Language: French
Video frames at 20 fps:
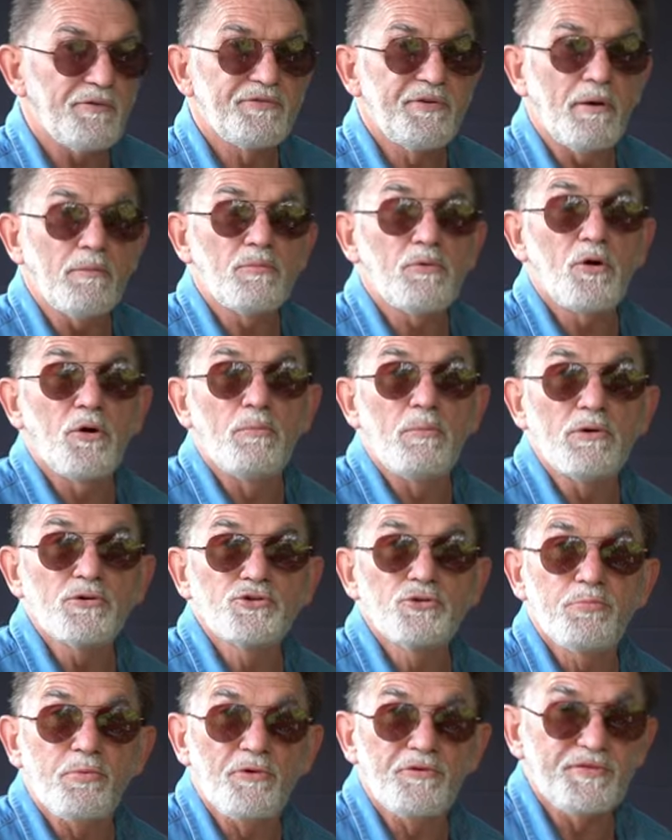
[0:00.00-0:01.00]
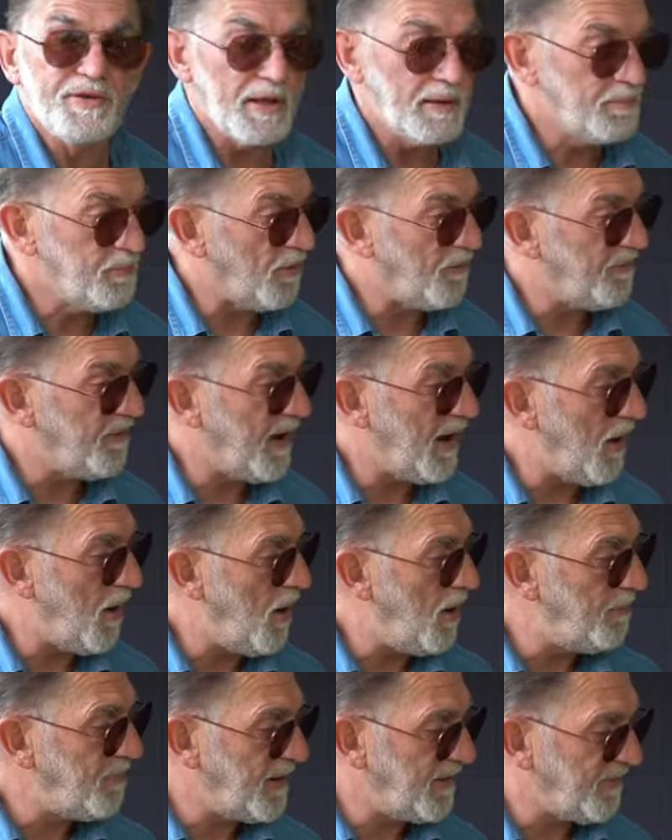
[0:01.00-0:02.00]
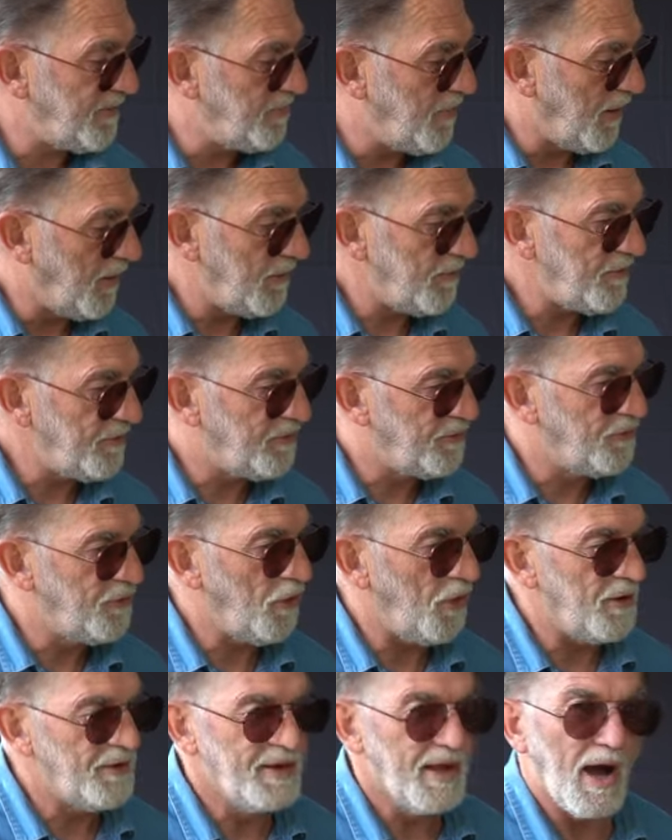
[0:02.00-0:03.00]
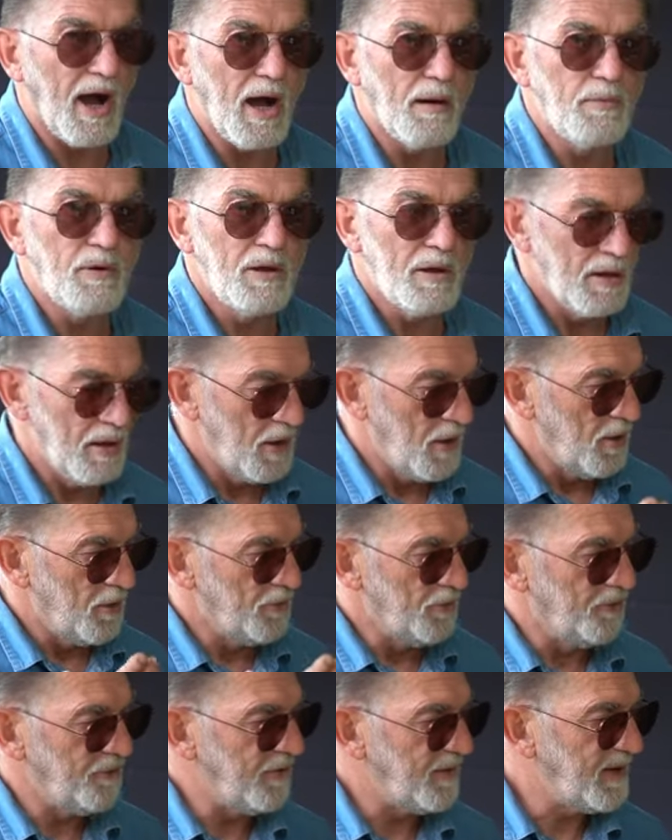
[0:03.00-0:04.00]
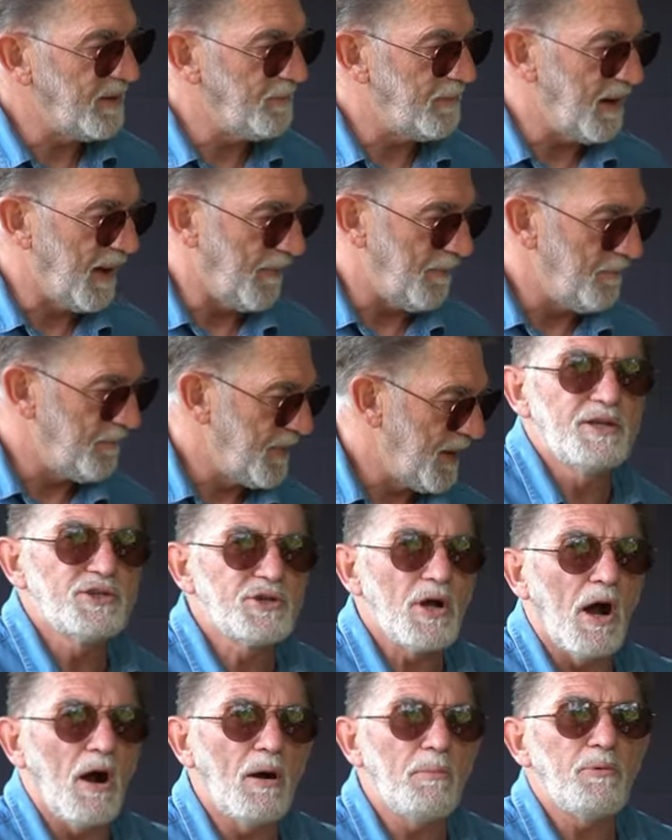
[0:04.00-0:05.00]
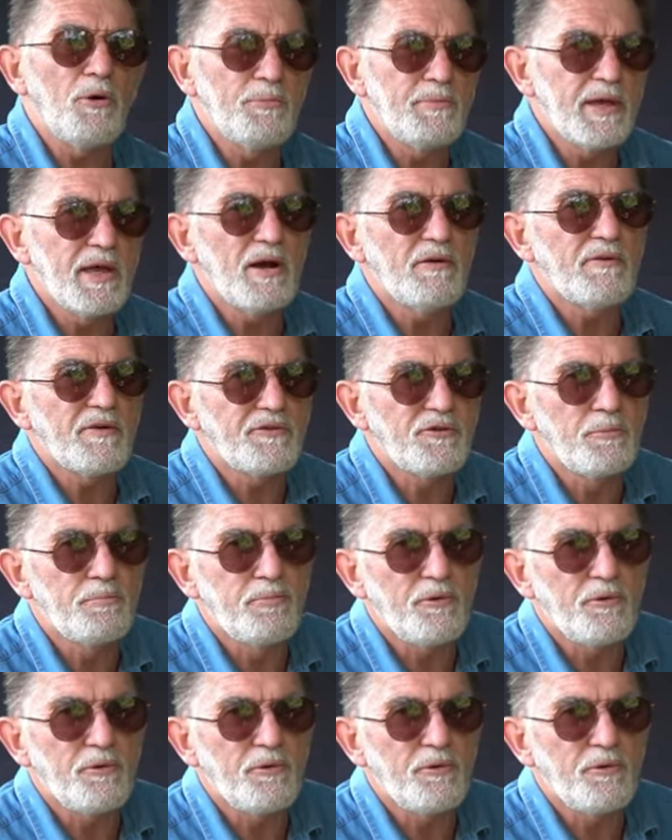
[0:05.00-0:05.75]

ensemble comment je procède pour faire un pincement sur un érable de ce type-là. Déjà, en premier, on va se